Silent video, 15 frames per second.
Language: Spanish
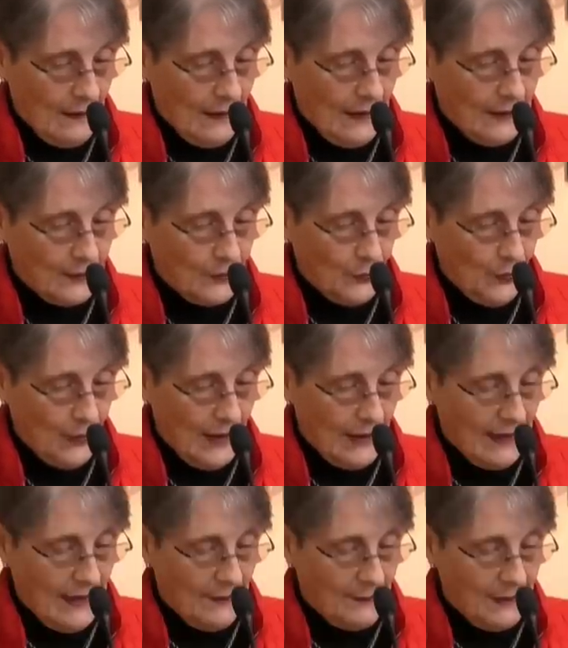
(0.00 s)

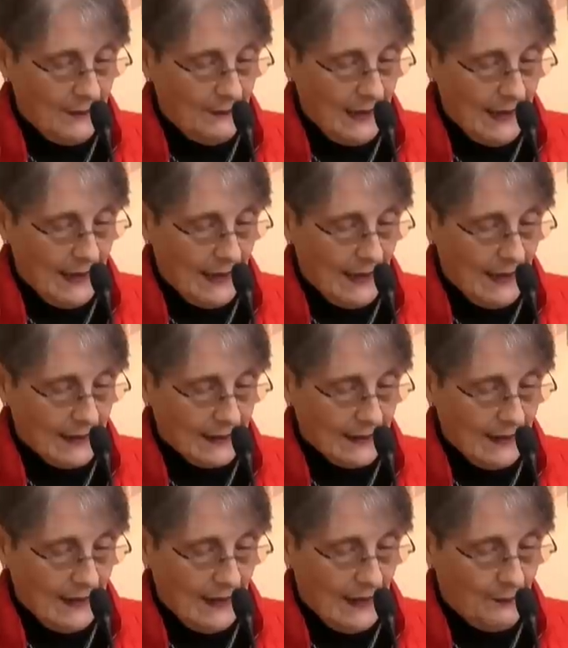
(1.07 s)
Lectura de la primera
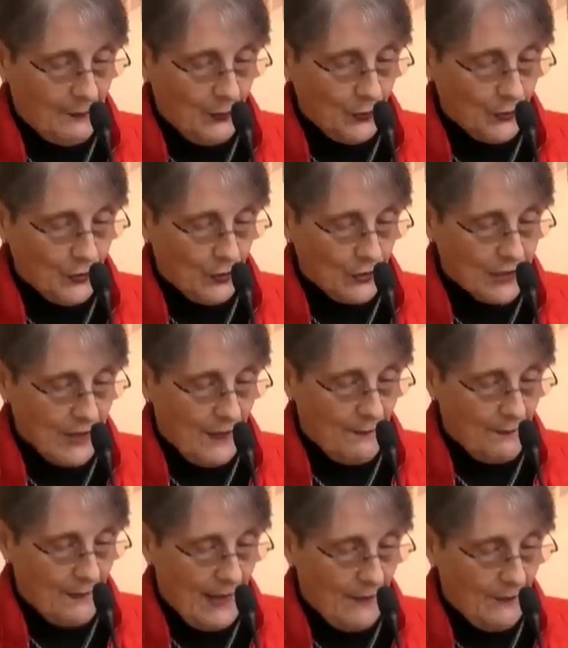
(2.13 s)
carta del apóstol
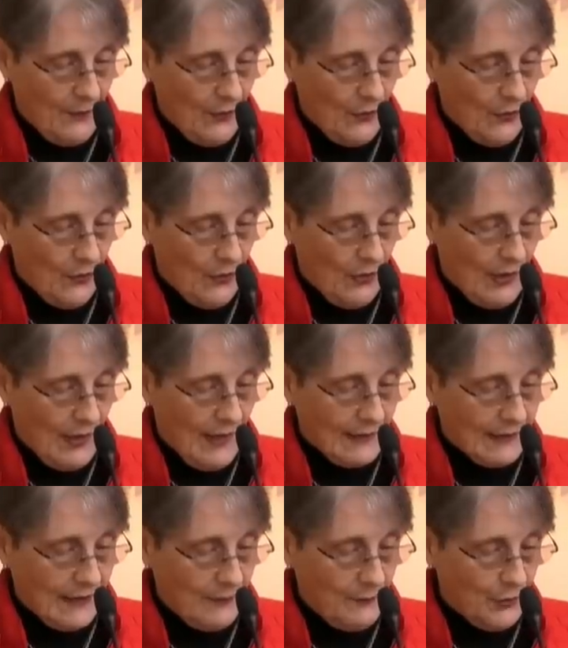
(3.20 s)
San Pablo
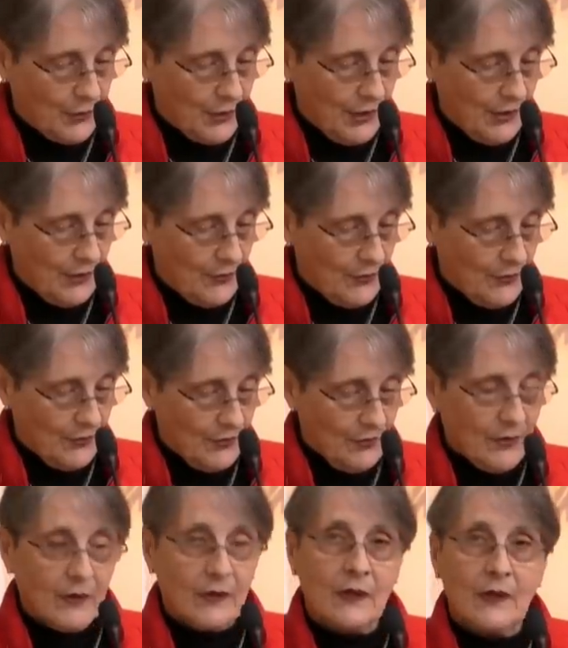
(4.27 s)
a Timoteo.
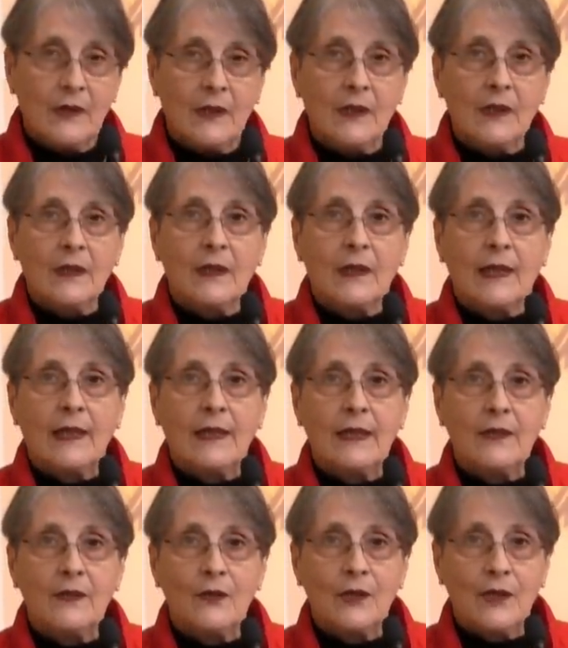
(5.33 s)

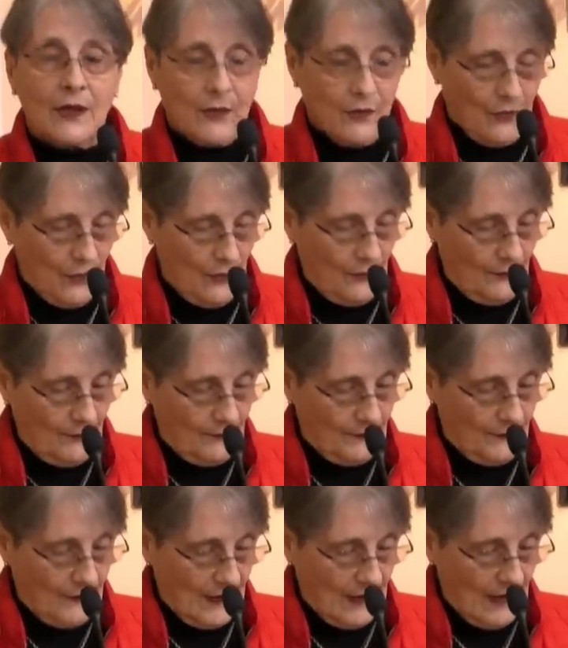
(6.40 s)
Querido hijo,
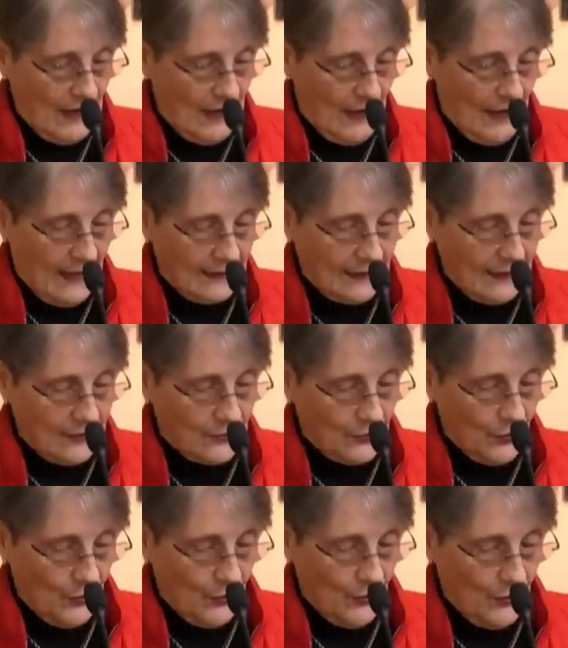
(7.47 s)
ante
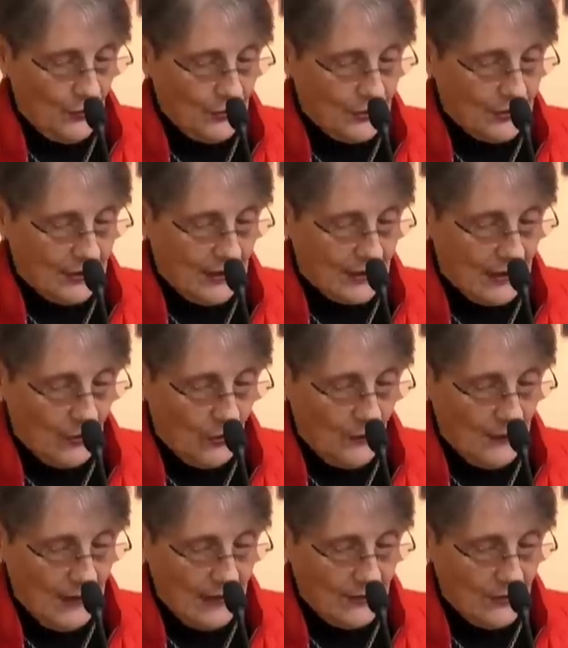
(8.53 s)
todo te
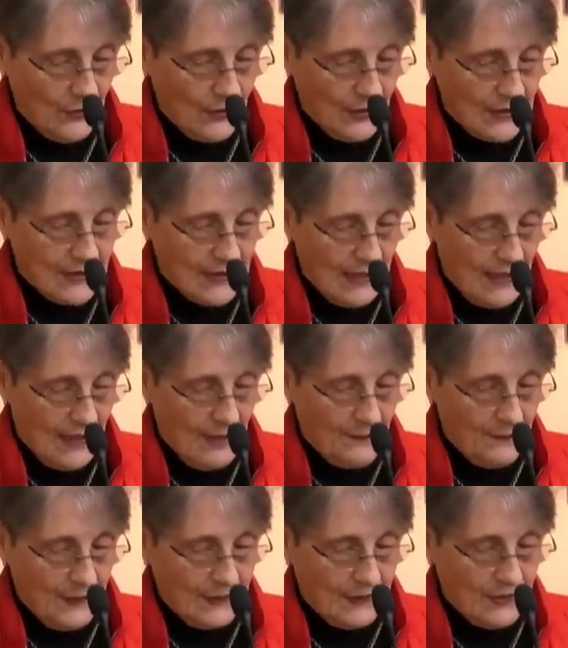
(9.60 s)
recomiendo que se
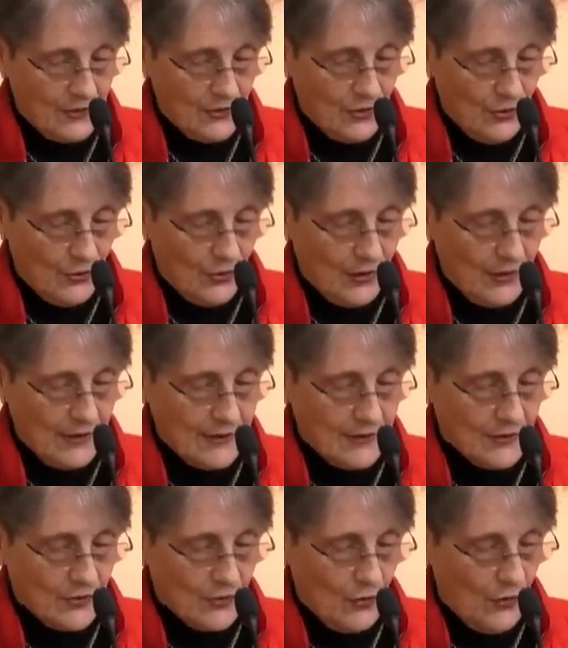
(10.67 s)
hagan
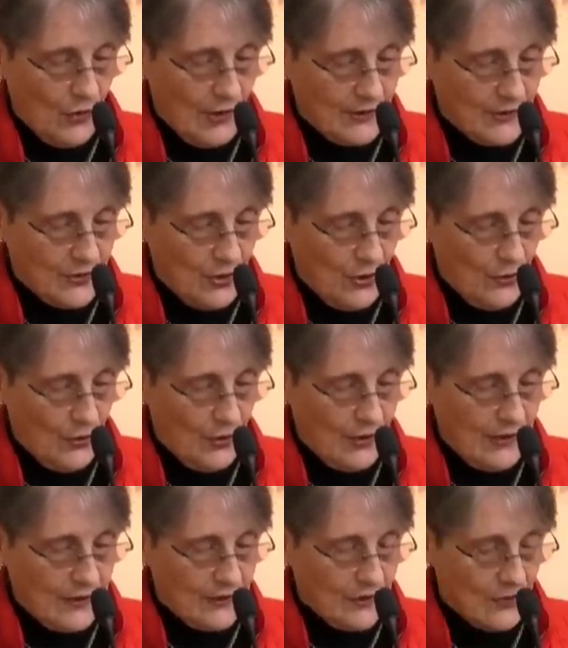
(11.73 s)
peticiones,
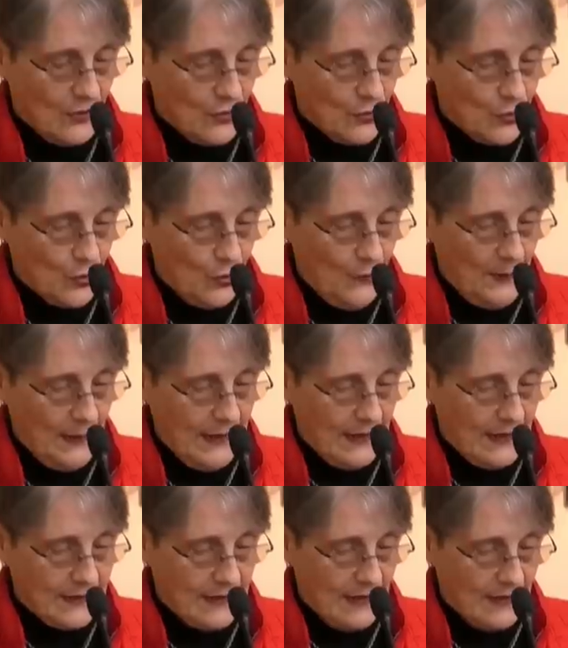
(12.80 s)
oraciones,
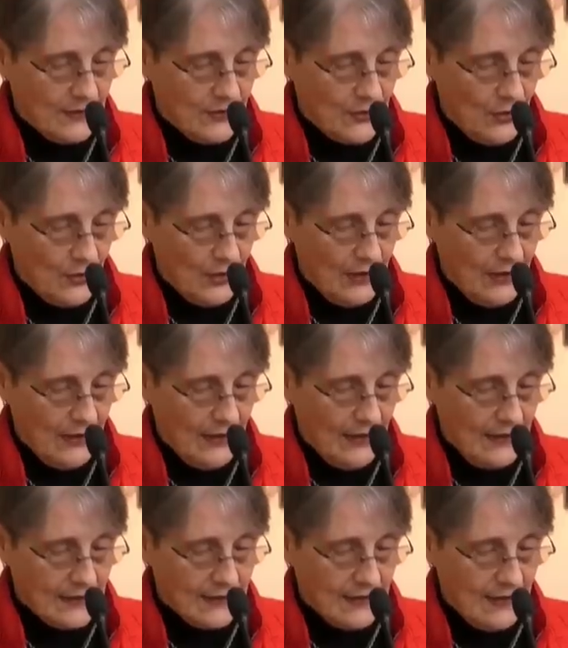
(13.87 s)
súplicas y acciones de
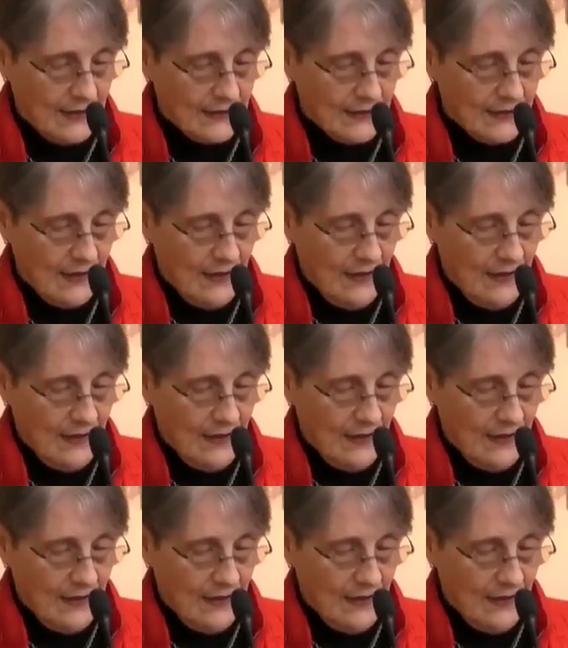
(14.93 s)
gracias